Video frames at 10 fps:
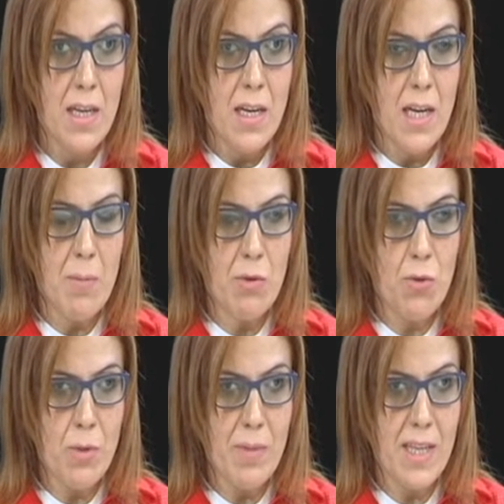Ama
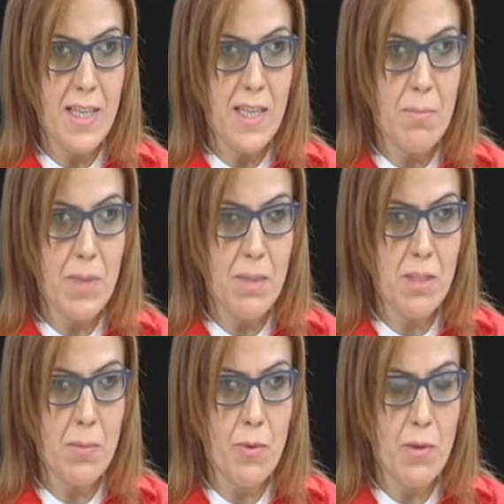görme engelim benim
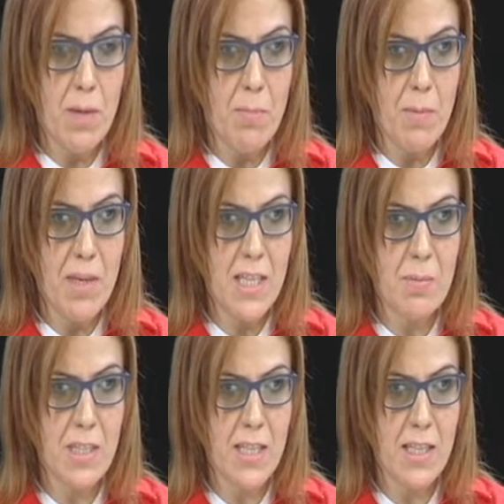spor yapmama
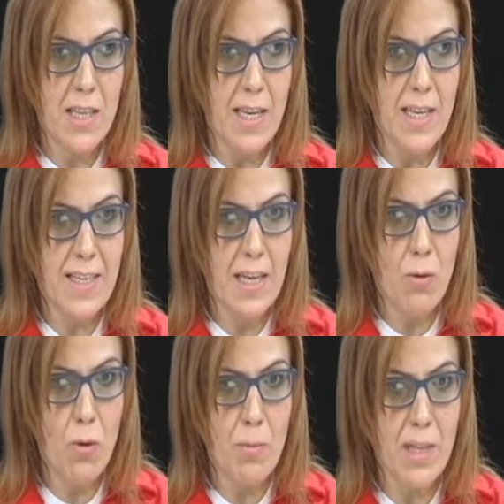hiçbir şekilde engel
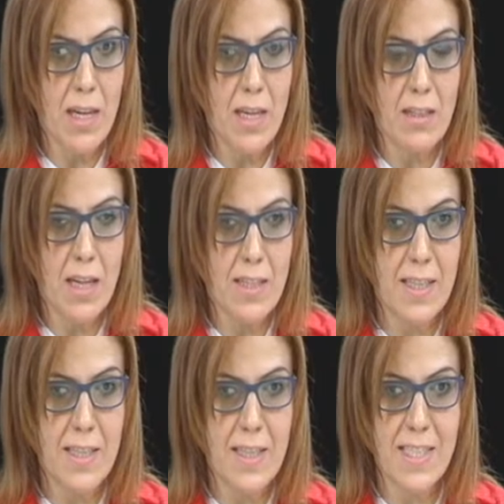olmadı. Hatta
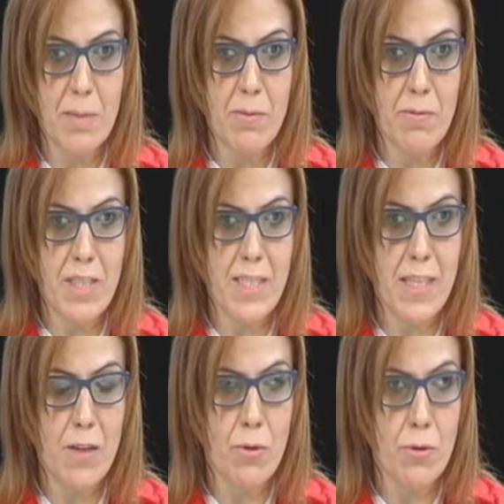dediğiniz gibi
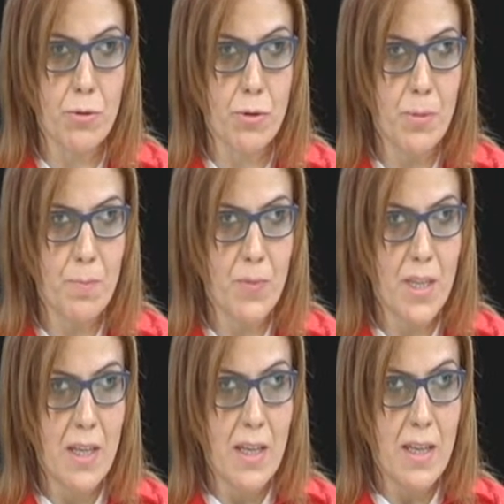vesile oldu.
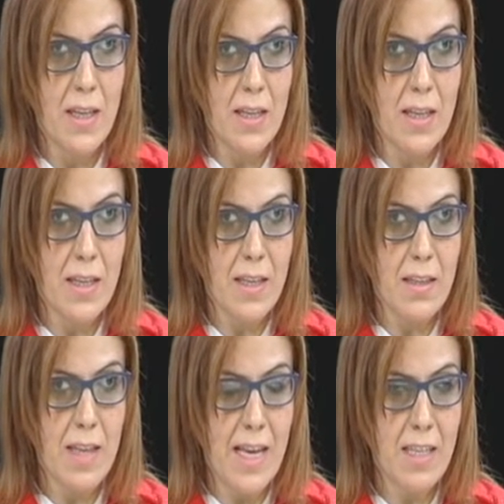E,
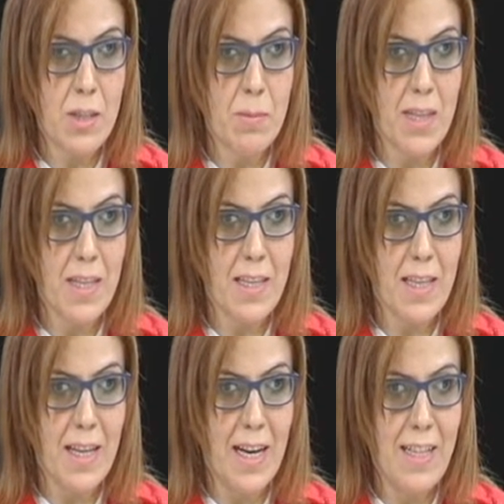yani şimdilik
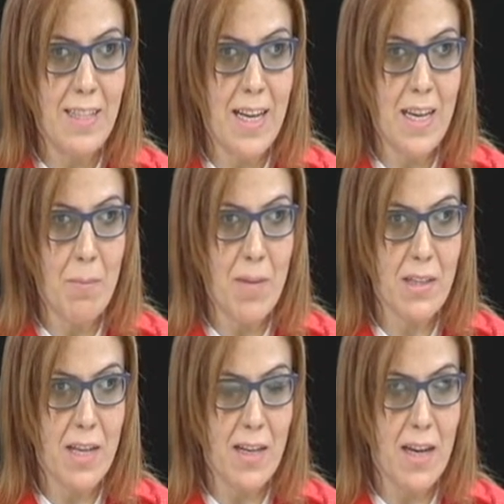halter
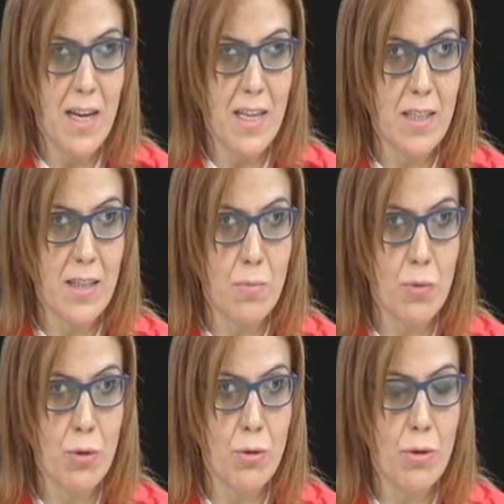yapmaktan gayet
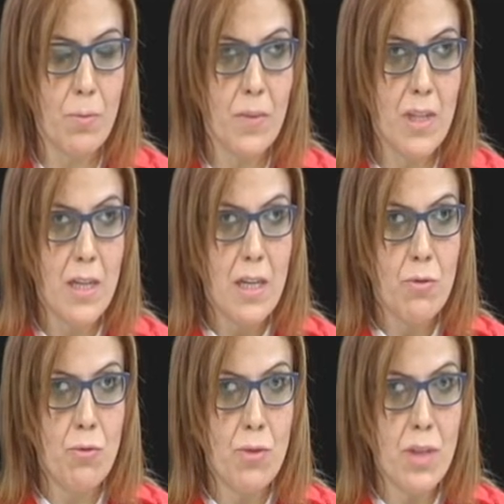mutluyum.
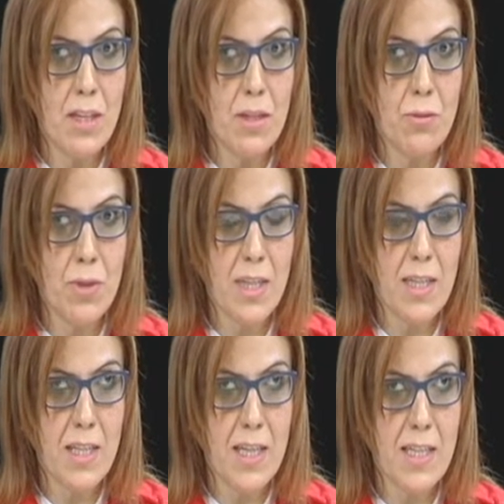Dünyada
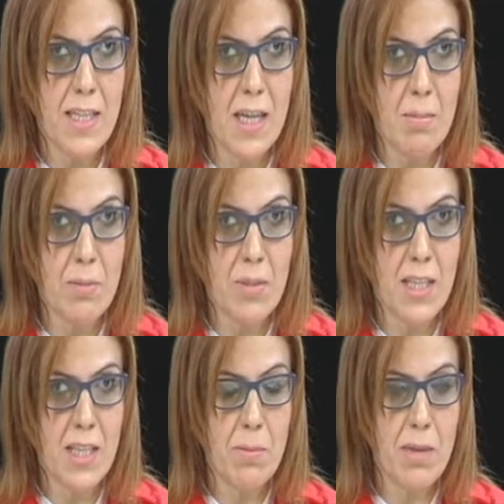sürekli derece yaptım.
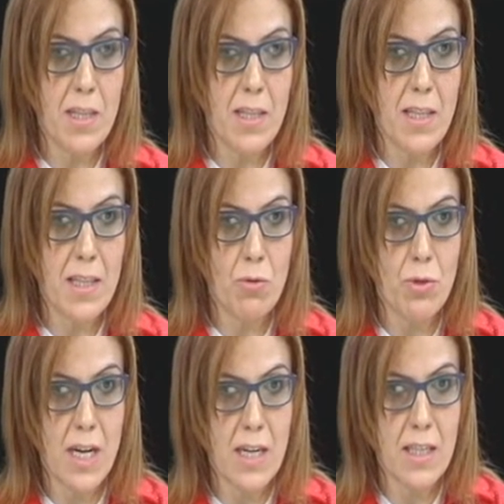İşte 2007'de
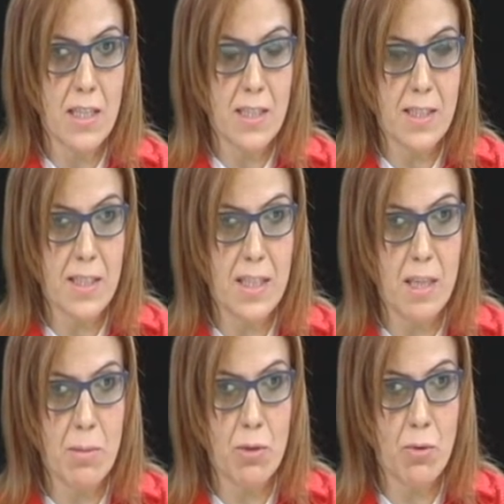dünya ikincisi,
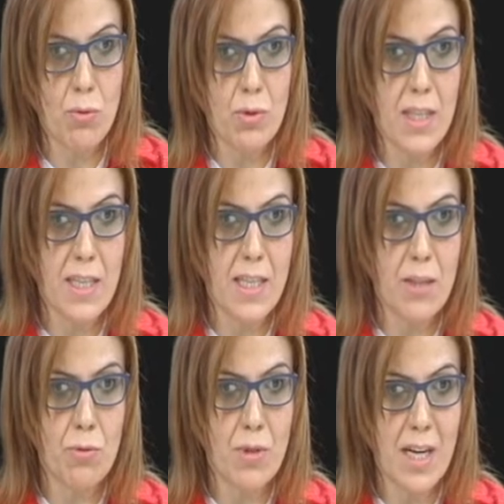2009'da
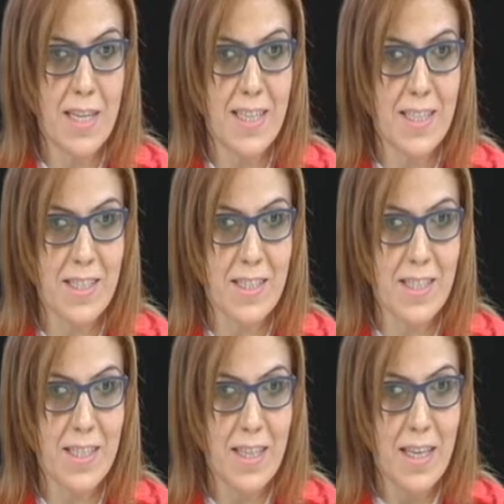gene dünya
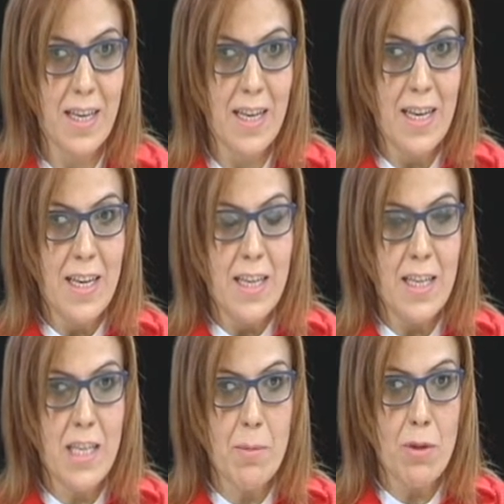ikincisi,
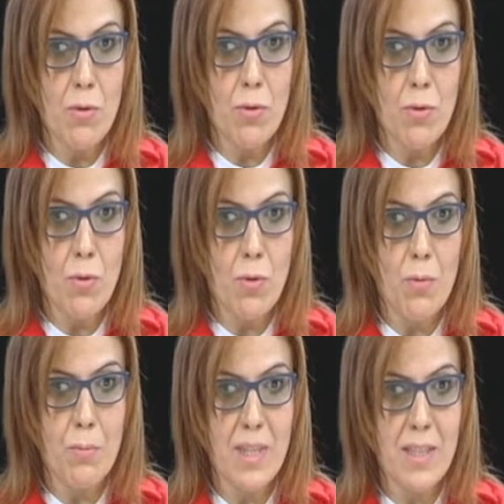2010,
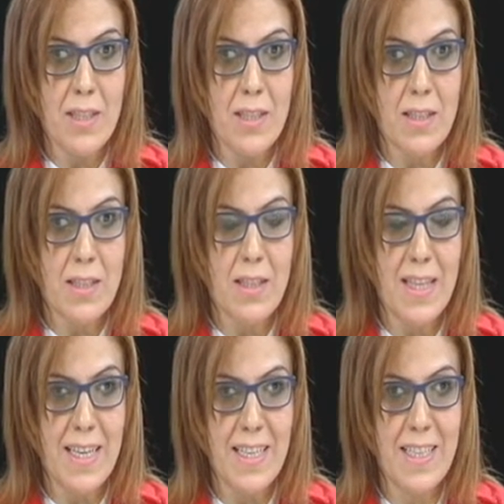
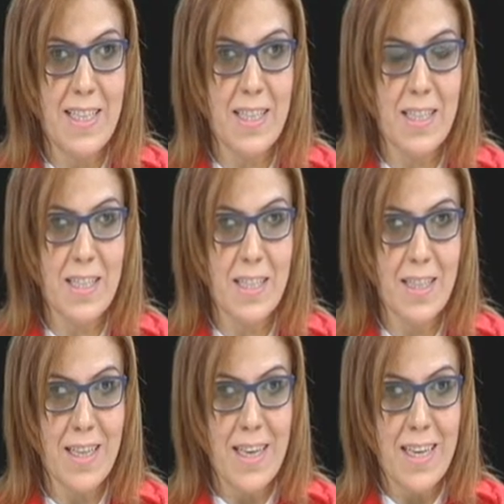11de ikinci,
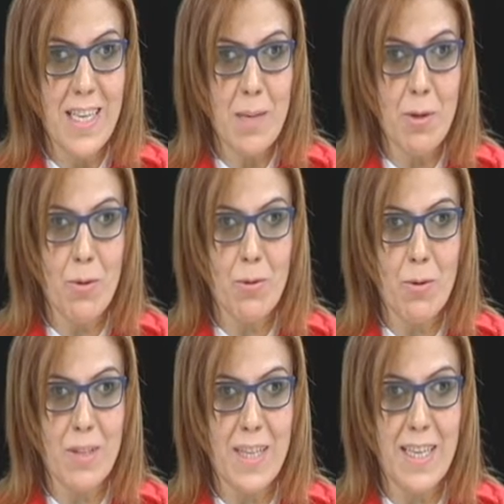
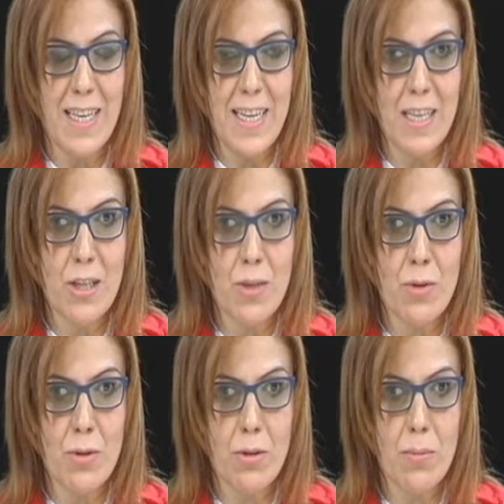2014'te gene ikinci
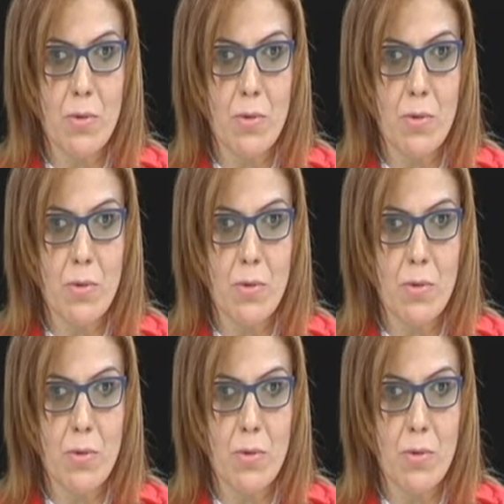oldum.